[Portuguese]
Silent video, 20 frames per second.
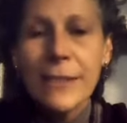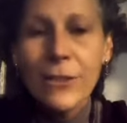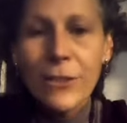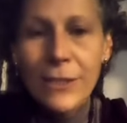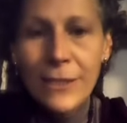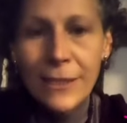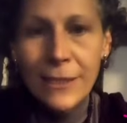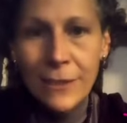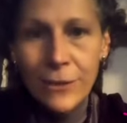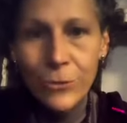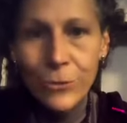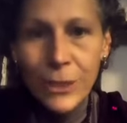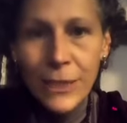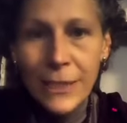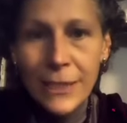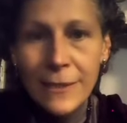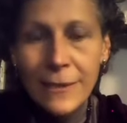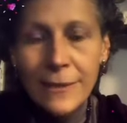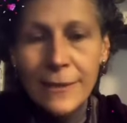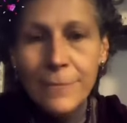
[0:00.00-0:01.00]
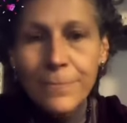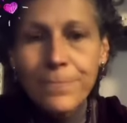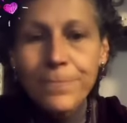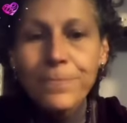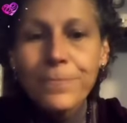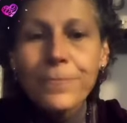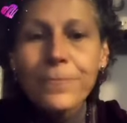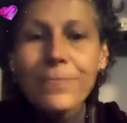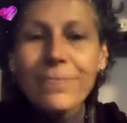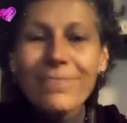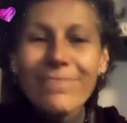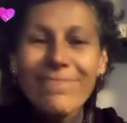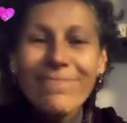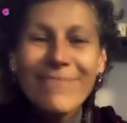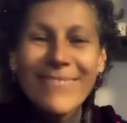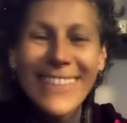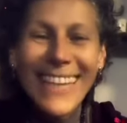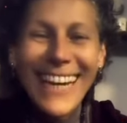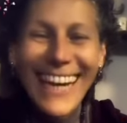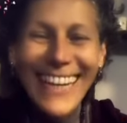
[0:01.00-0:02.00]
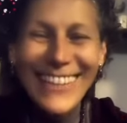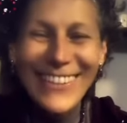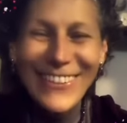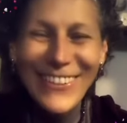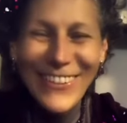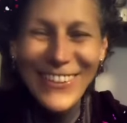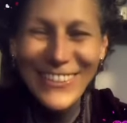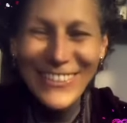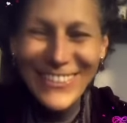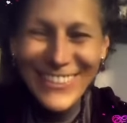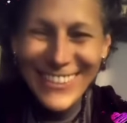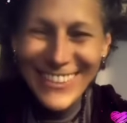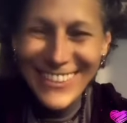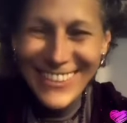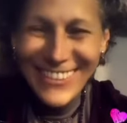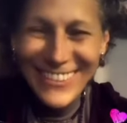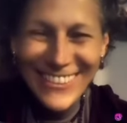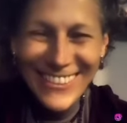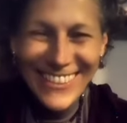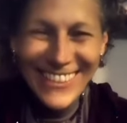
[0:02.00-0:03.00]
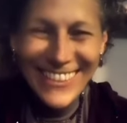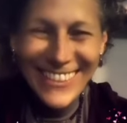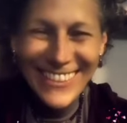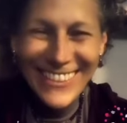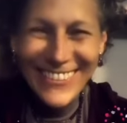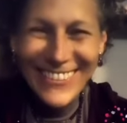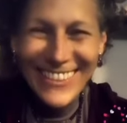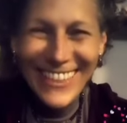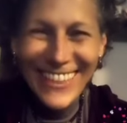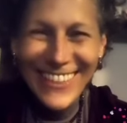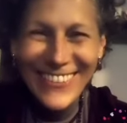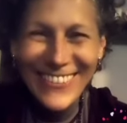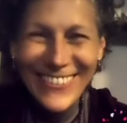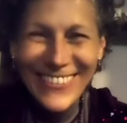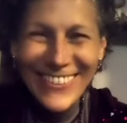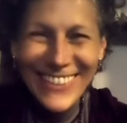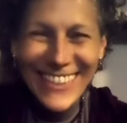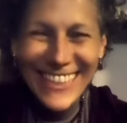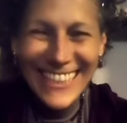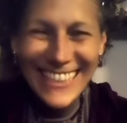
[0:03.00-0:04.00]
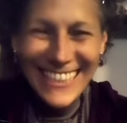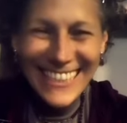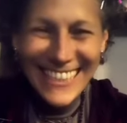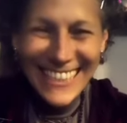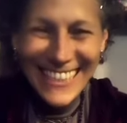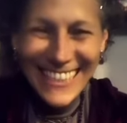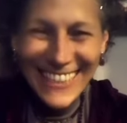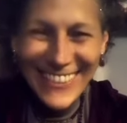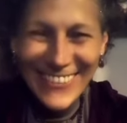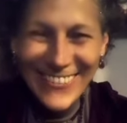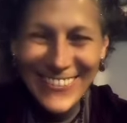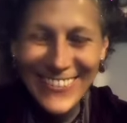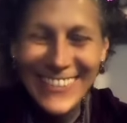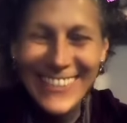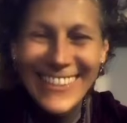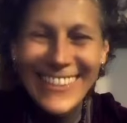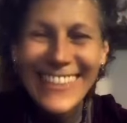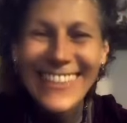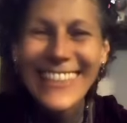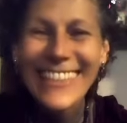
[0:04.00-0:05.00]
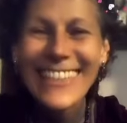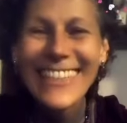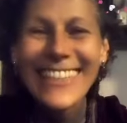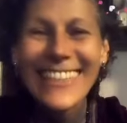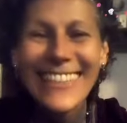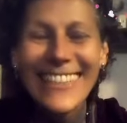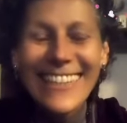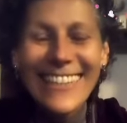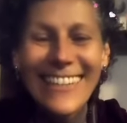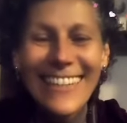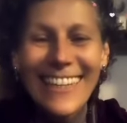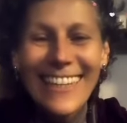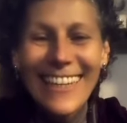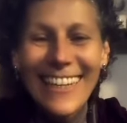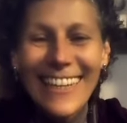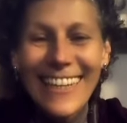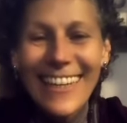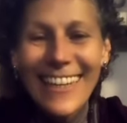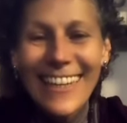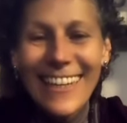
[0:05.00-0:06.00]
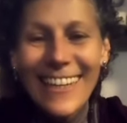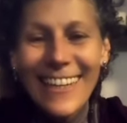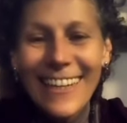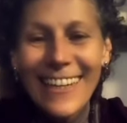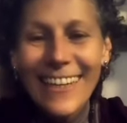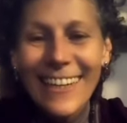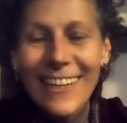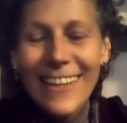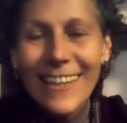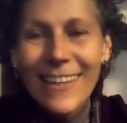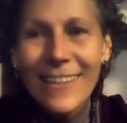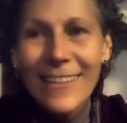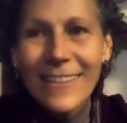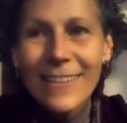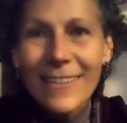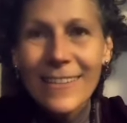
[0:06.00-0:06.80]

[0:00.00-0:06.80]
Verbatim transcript: é nossa natureza. Adoro os coraçõezinhos, alô, gratidão. É,